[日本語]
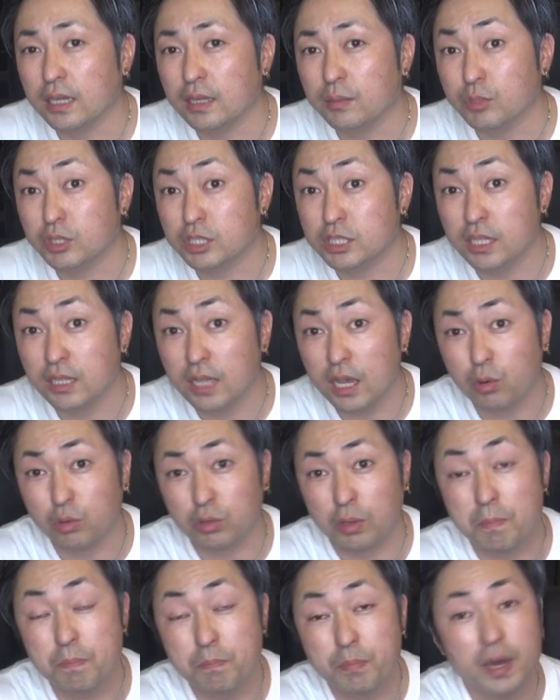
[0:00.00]
もう知りたい
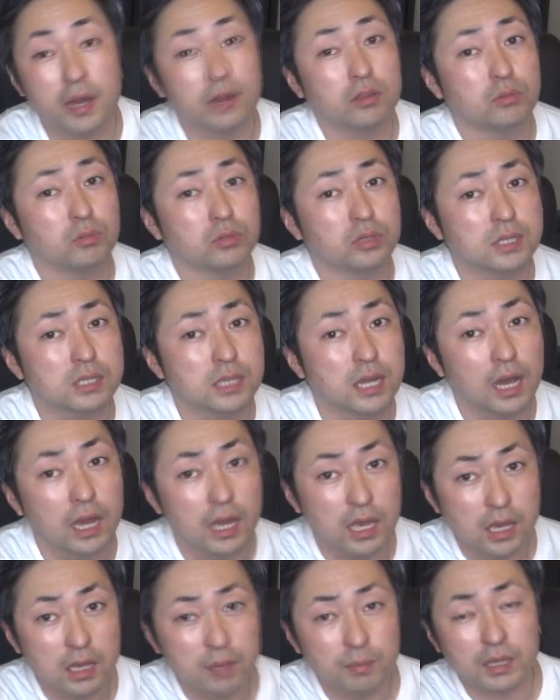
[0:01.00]
こといっぱいあると思うんですが、